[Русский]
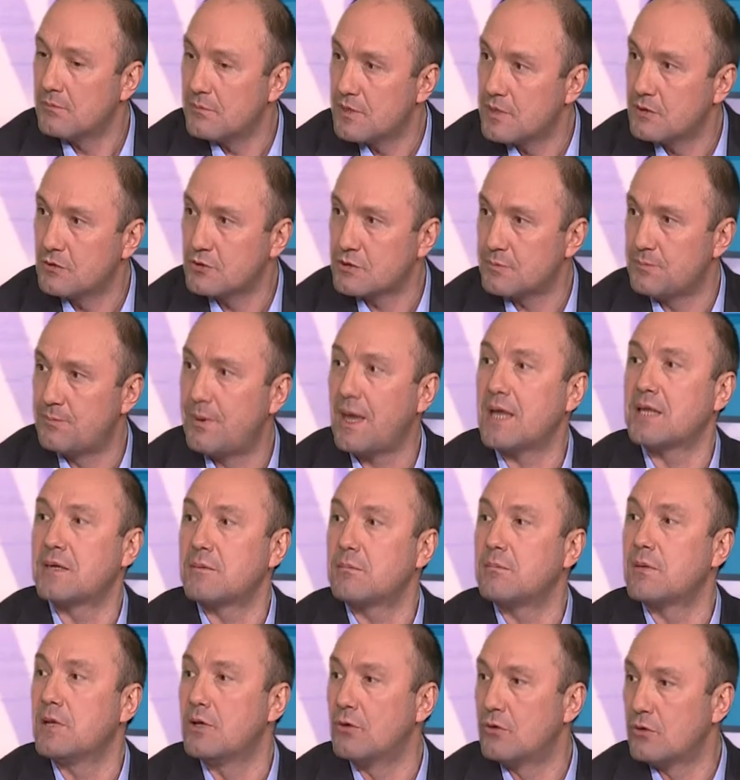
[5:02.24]
минус
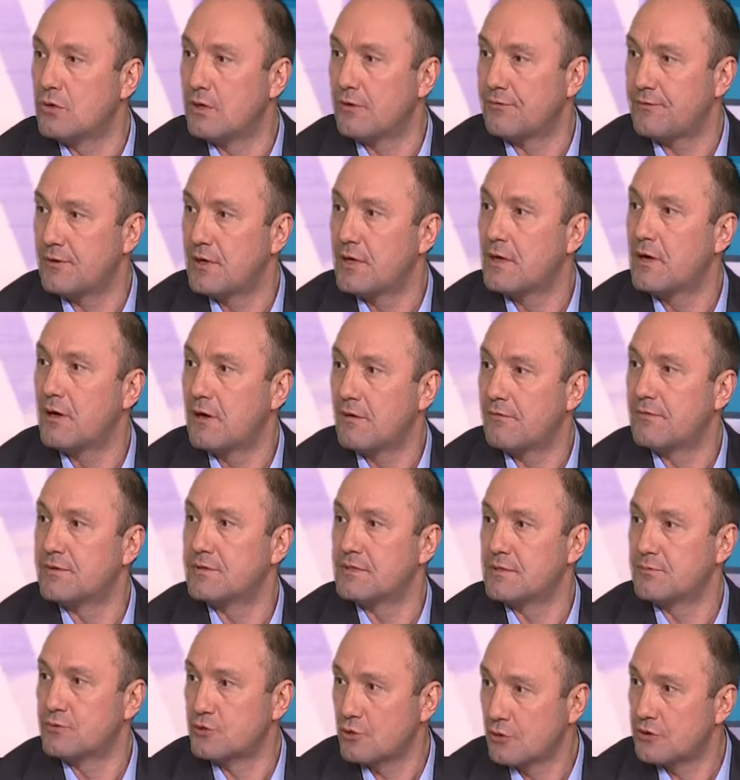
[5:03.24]
5 миллионов
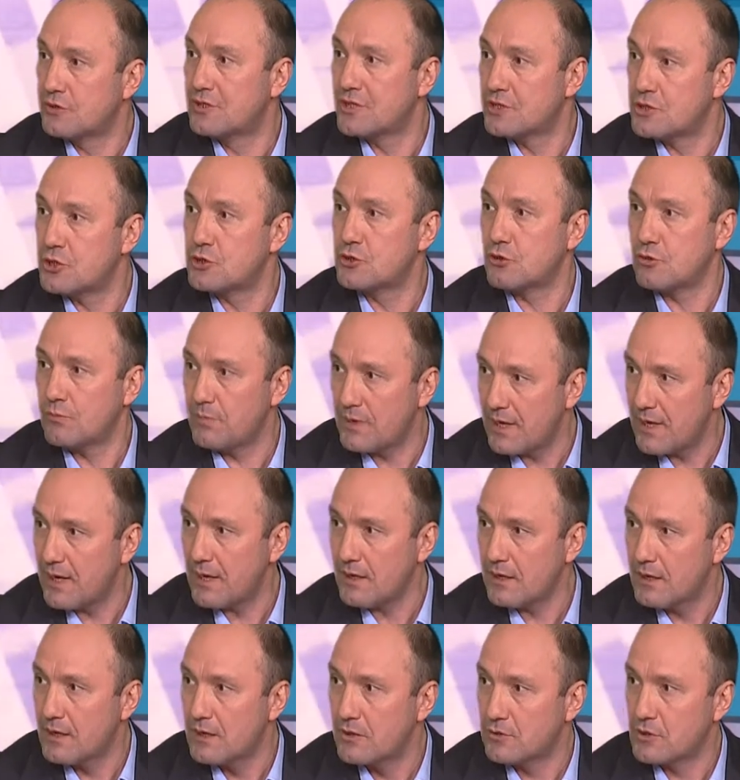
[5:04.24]
800 тысяч
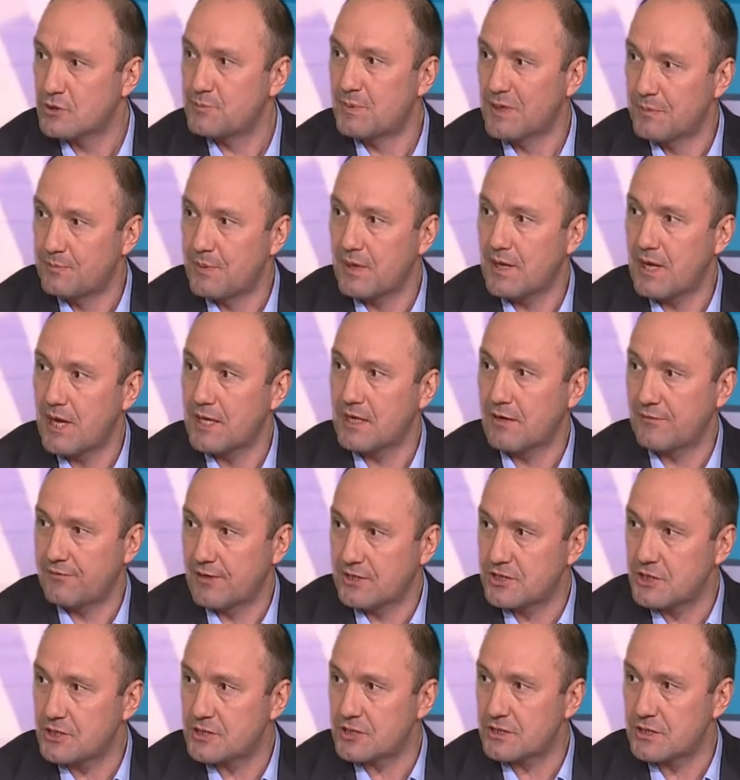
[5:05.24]
рублей, то есть предприятие
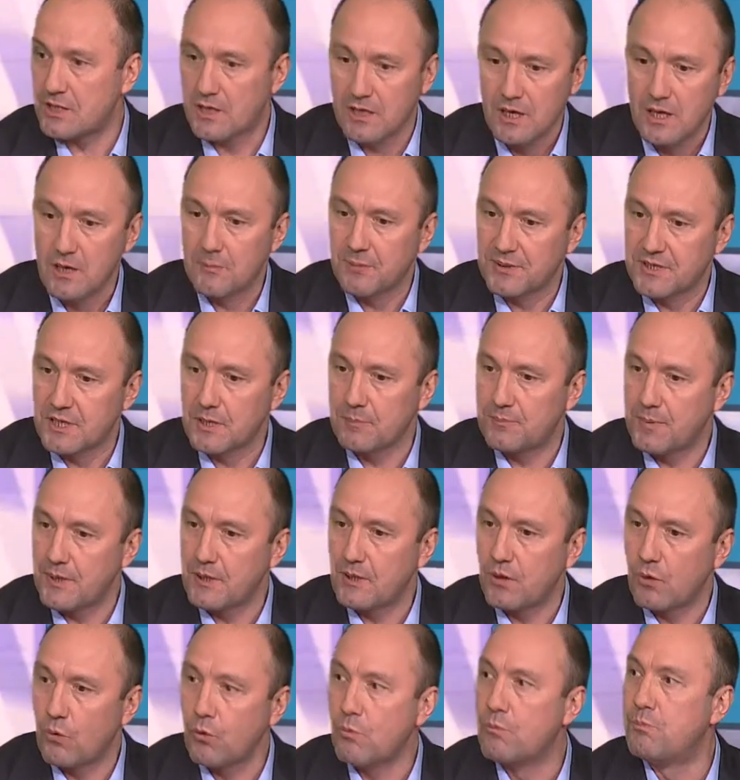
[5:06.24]
фактически
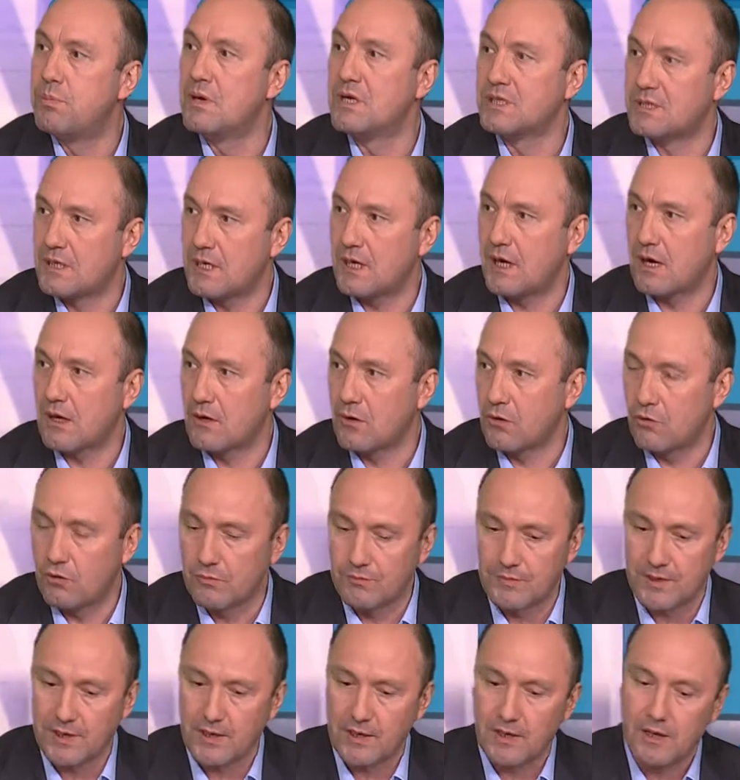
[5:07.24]
потерпело убытки
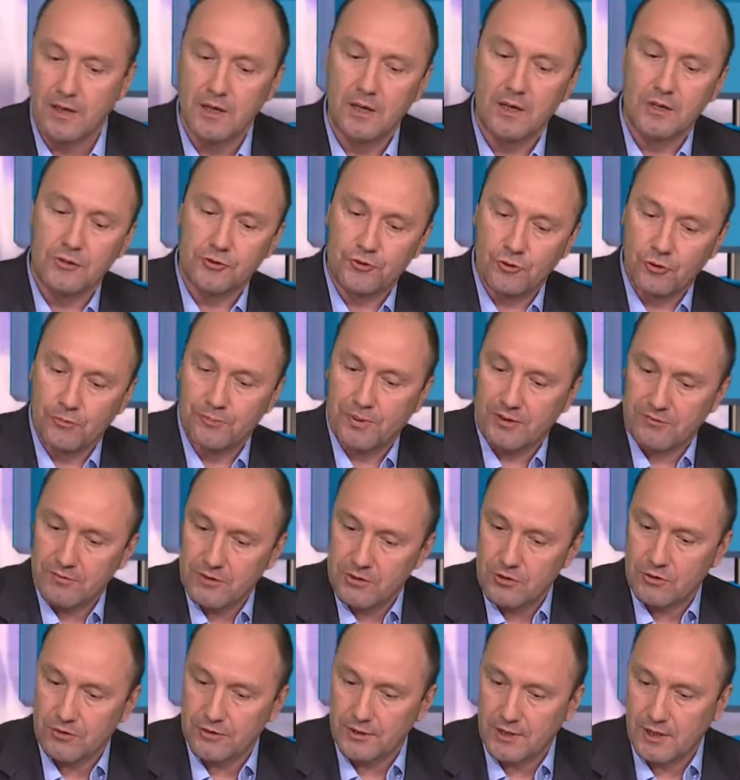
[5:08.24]
огромные, то
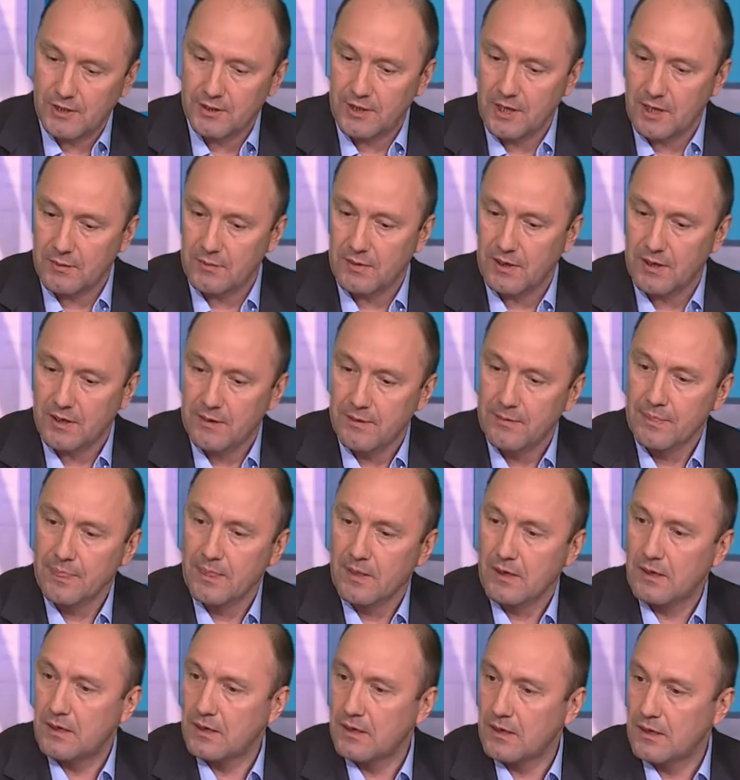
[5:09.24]
проведенная нами
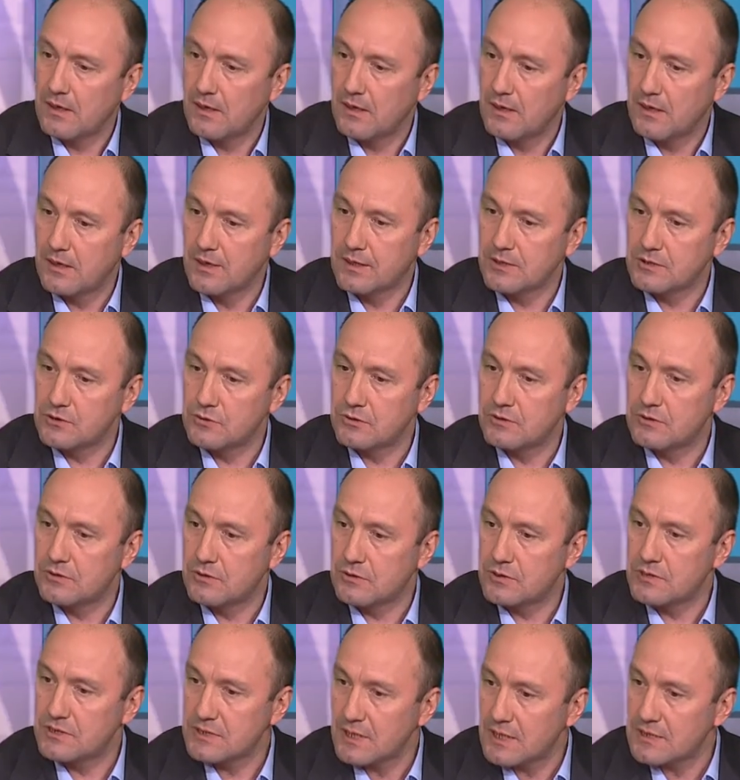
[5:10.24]
э,
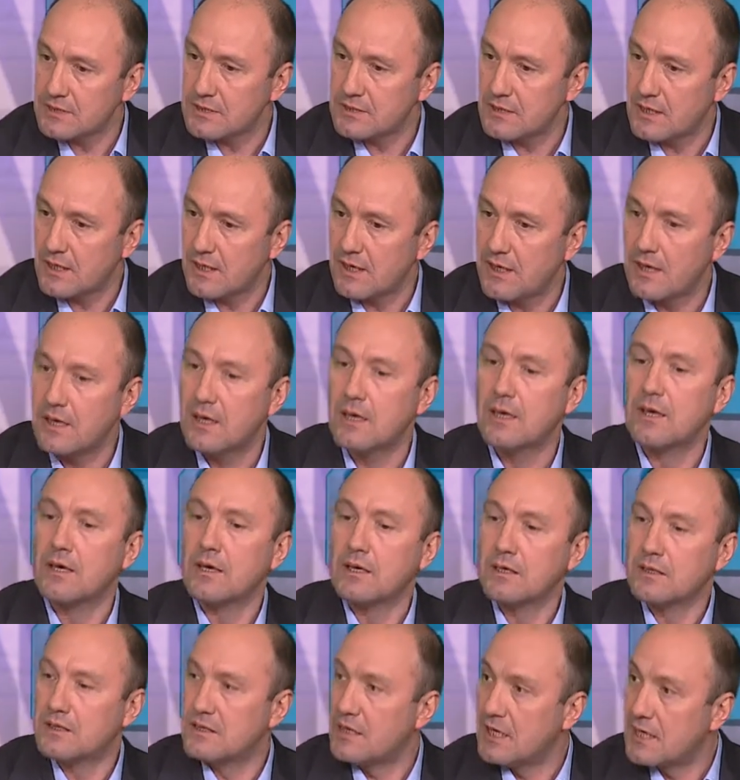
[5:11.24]
реструктуризация
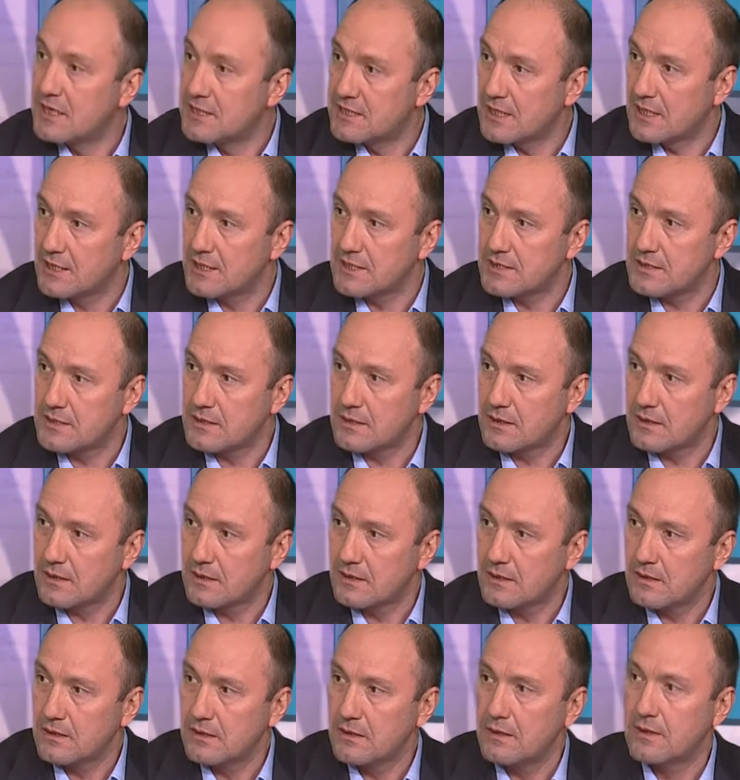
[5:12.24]
деятельности –
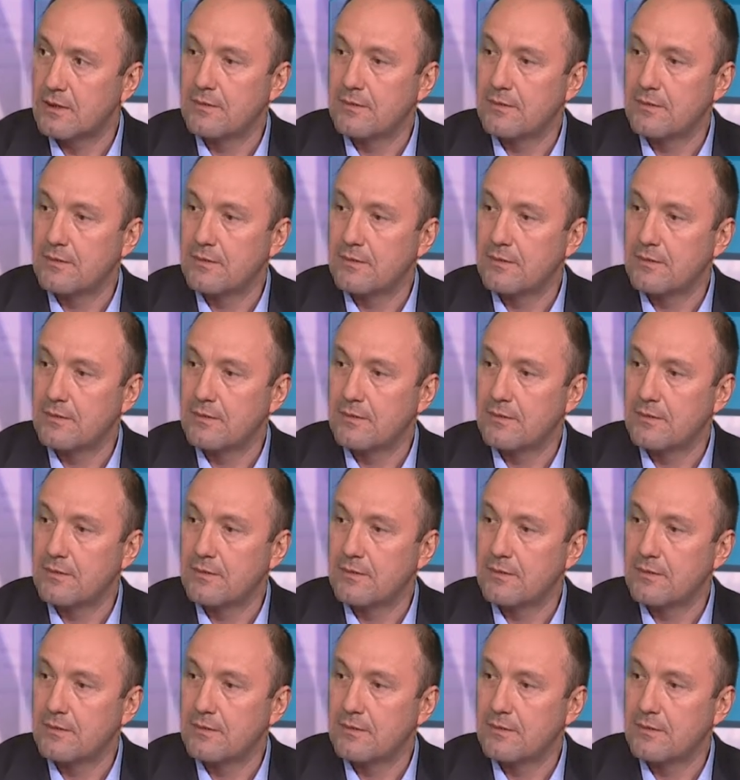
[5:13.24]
